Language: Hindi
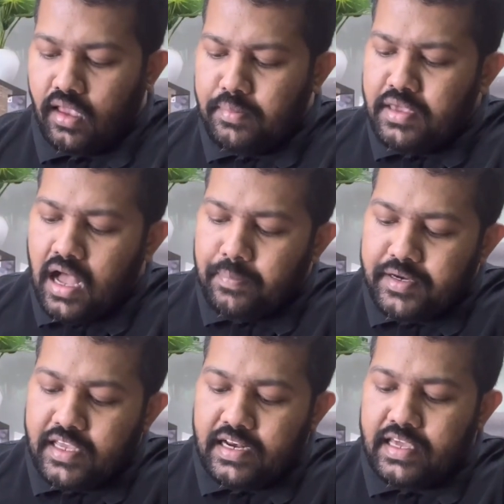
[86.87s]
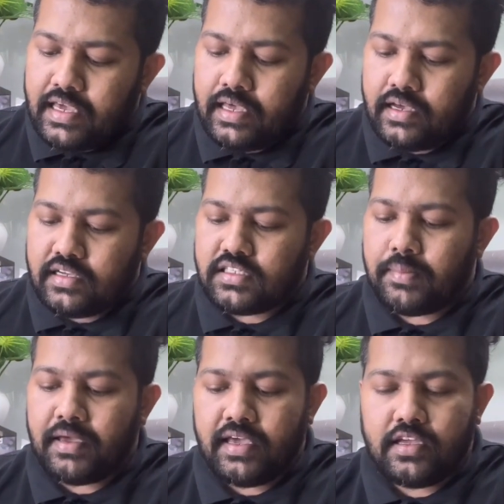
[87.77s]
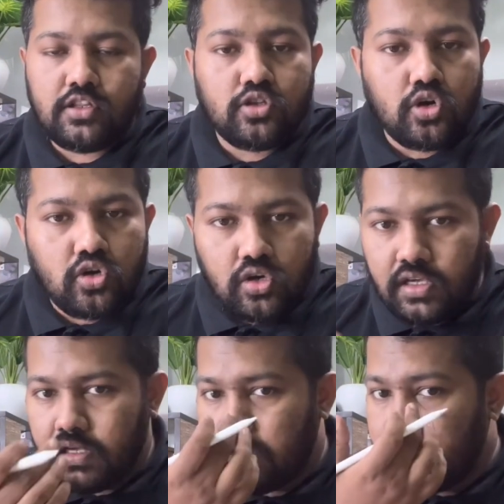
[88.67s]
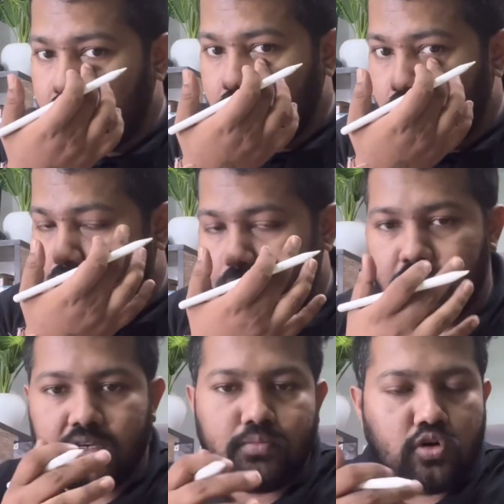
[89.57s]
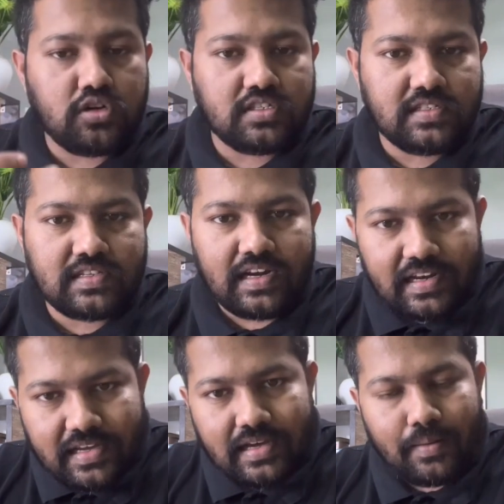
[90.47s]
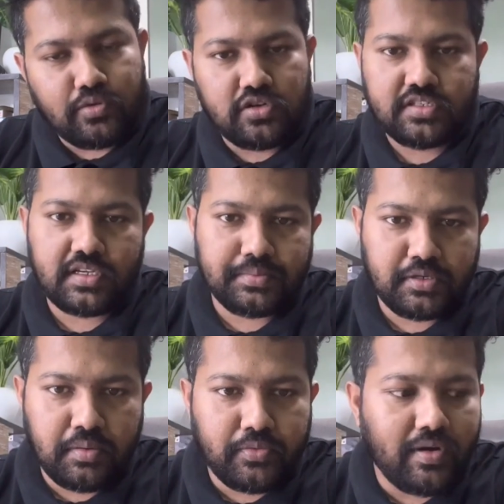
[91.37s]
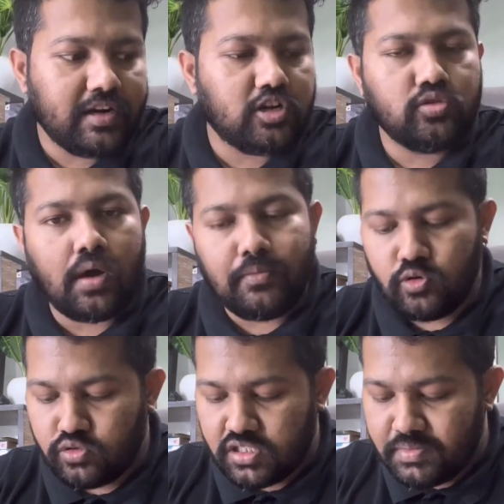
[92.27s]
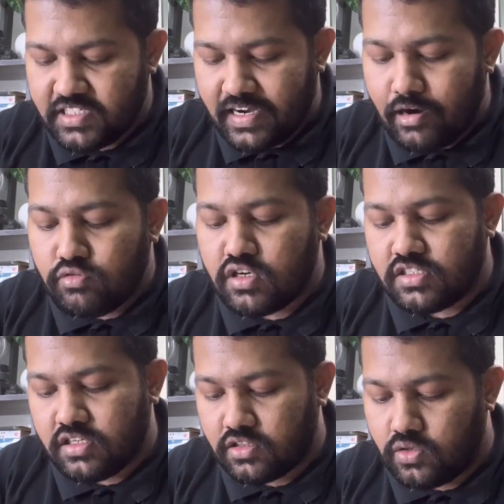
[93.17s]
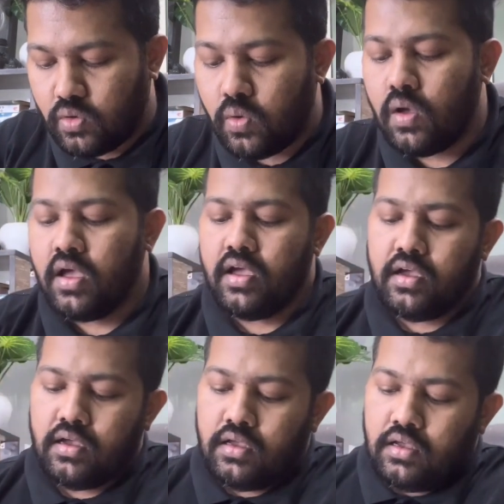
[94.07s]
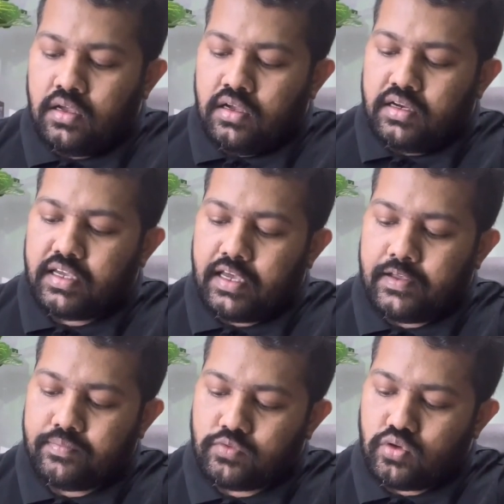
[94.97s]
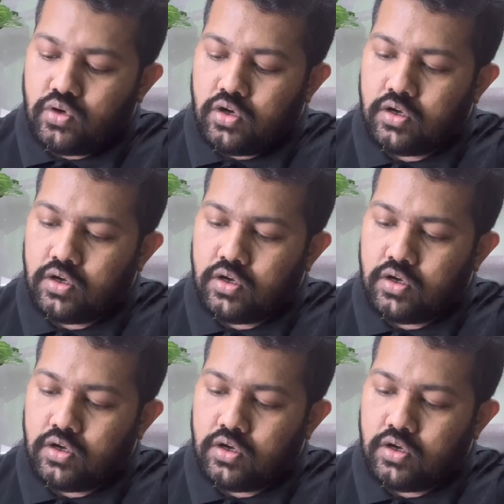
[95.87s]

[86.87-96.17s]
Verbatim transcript: अब यहाँ पर ये लिंक है अच्छा मैं इन दोनों ही मतलब नोटिस का लिंक आपको डिस्क्रिप्शन में प्रोवाइड कर दूंगा आप लोग खुद से भी चेकआउट कर सकते हो ठीक है तो